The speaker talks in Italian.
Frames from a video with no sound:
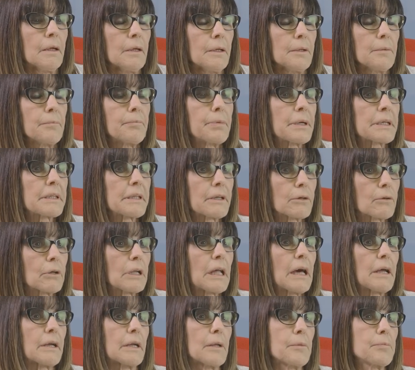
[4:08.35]
in
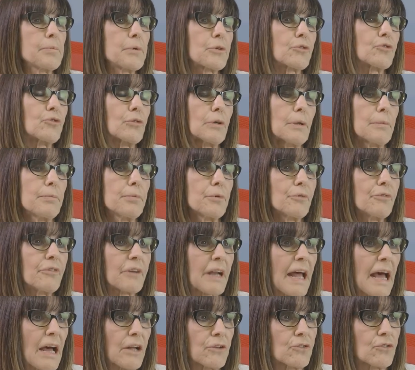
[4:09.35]
particolare in persone più
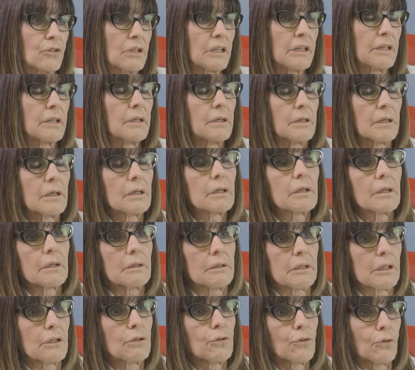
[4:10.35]
fragili e eh,
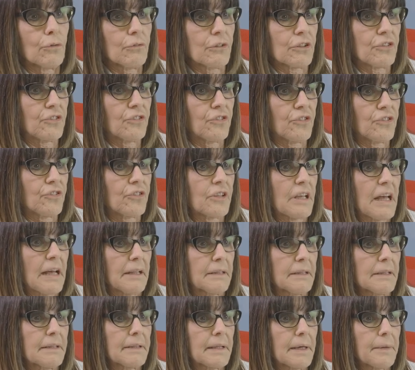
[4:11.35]
negli over
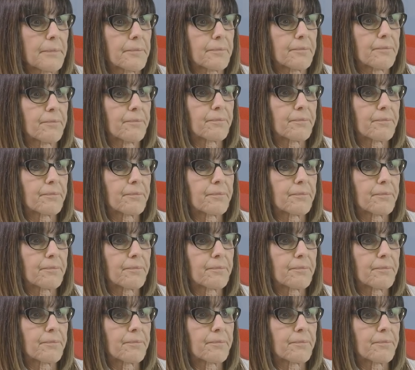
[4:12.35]
60.